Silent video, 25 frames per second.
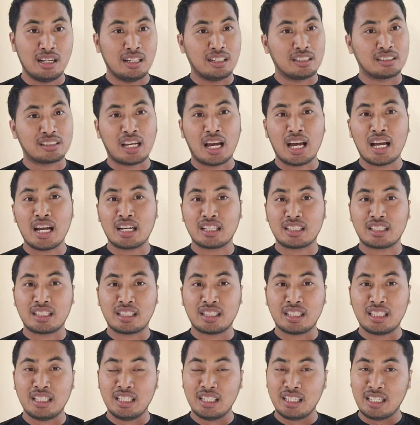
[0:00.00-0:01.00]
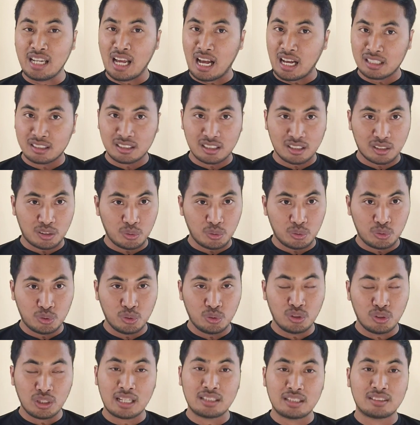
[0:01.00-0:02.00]
Saya tidak
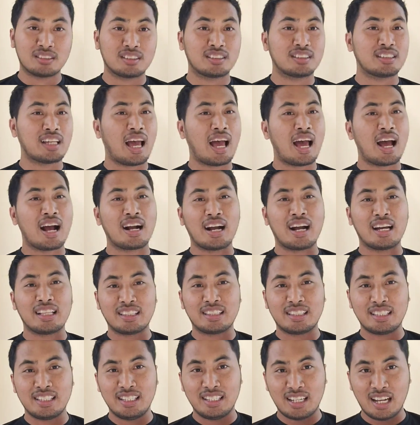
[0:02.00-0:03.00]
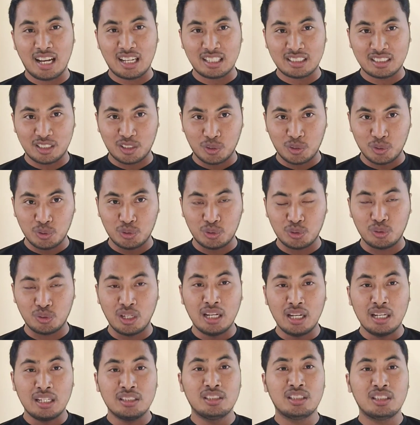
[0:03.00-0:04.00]
setuju dan sangat tidak setuju
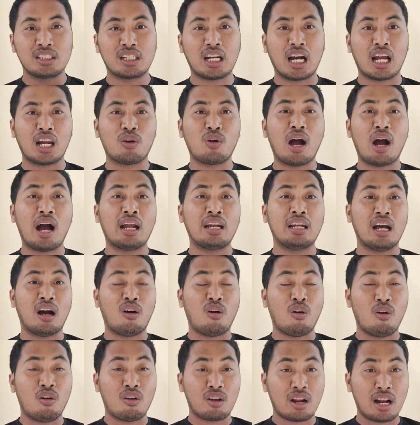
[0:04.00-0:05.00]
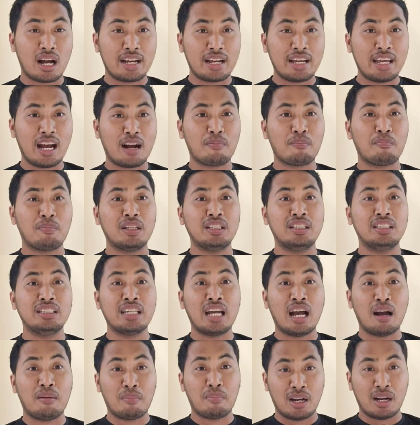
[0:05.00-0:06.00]
jikalau ada orang yang
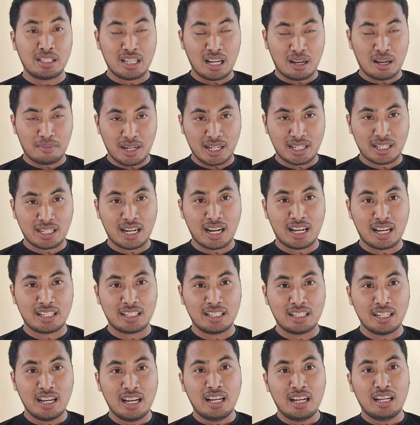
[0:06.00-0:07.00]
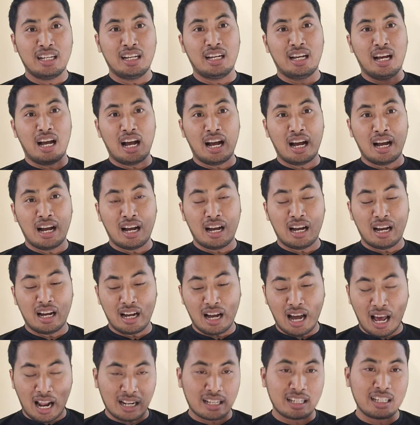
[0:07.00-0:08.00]
menyamanyamakan
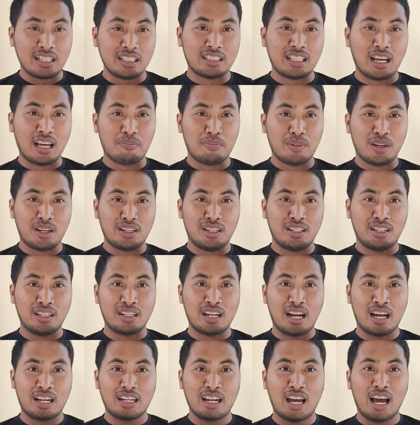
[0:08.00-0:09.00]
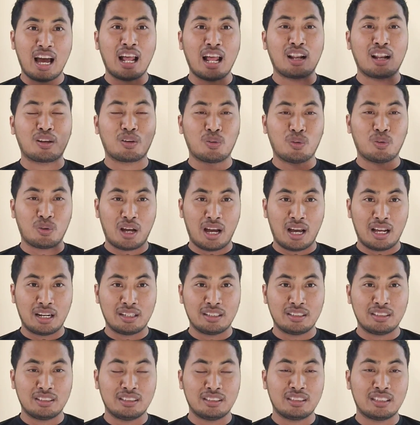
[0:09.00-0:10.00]
uh, Alkitab dengan
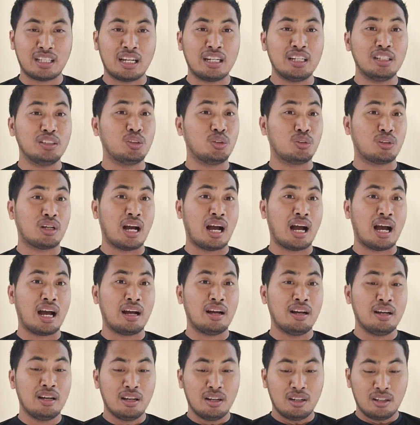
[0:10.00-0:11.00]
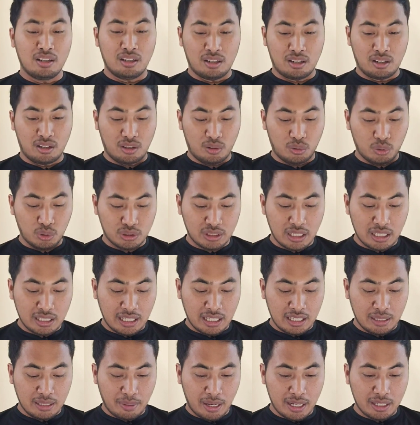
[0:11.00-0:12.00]
Al-Quran. Tadi juga uh,
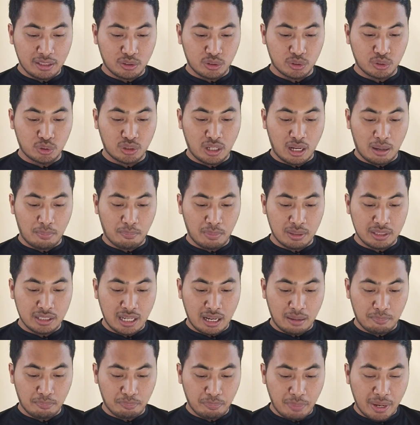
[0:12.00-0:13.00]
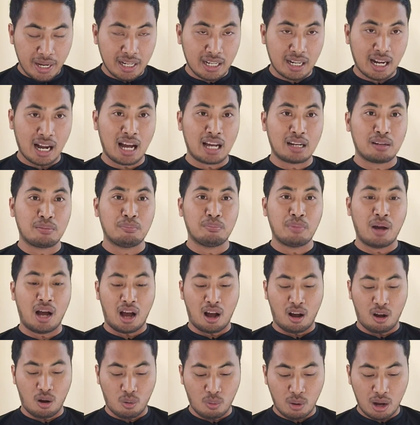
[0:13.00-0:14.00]
Ustadz Edi Prayitno juga menyampaikan
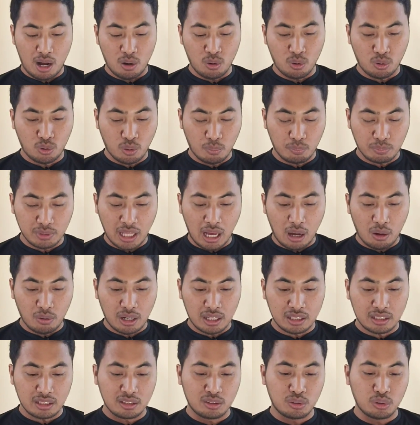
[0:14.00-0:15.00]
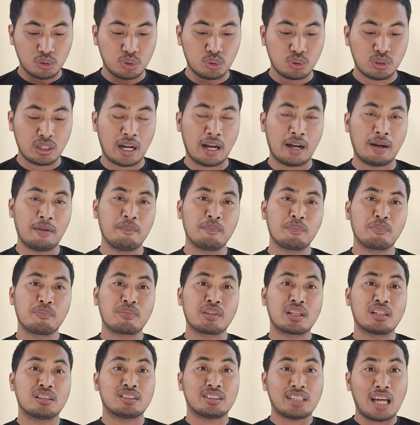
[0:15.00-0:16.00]
bahwa hukum Taurat itu juga
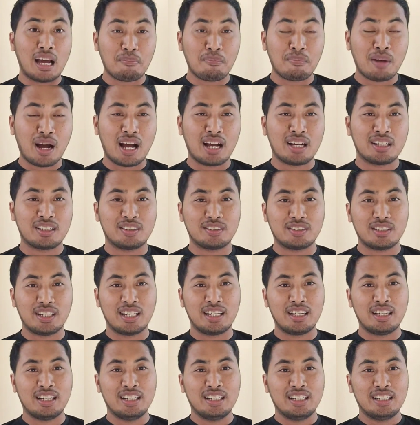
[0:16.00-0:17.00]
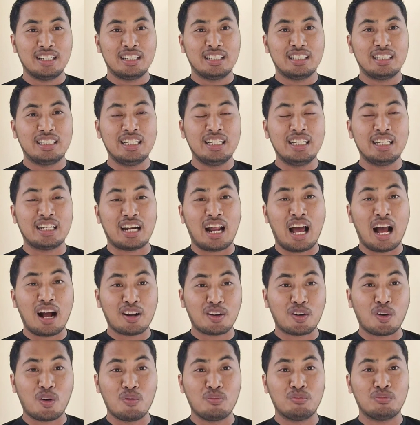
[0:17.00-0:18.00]
sama gitu ya
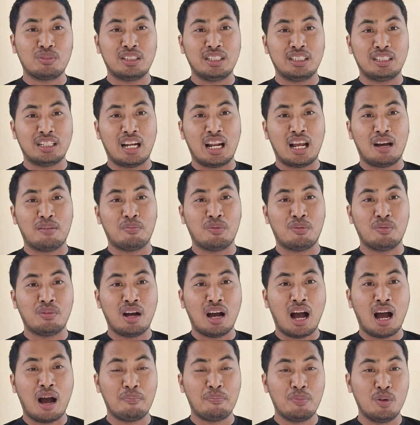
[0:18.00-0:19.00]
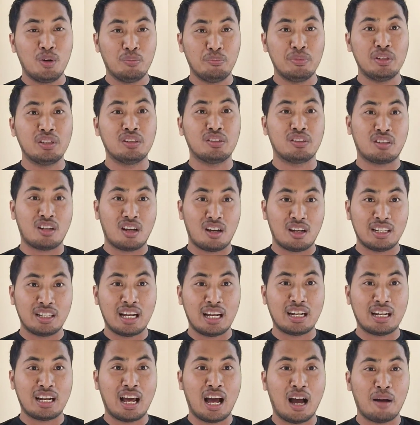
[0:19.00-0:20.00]
dirangkum di dalam hablum minullah
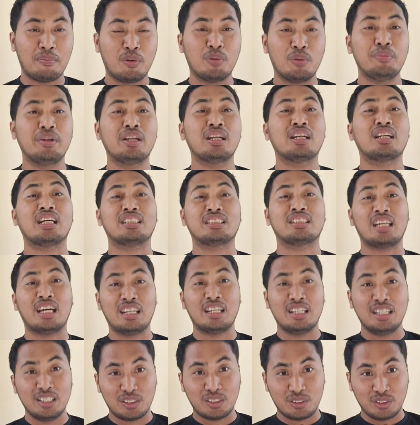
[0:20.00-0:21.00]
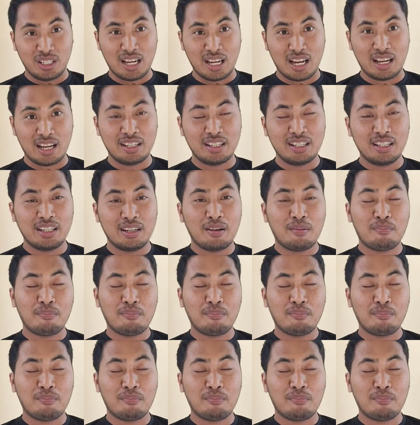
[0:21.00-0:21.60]
dan hablum minenas tadi itu ya.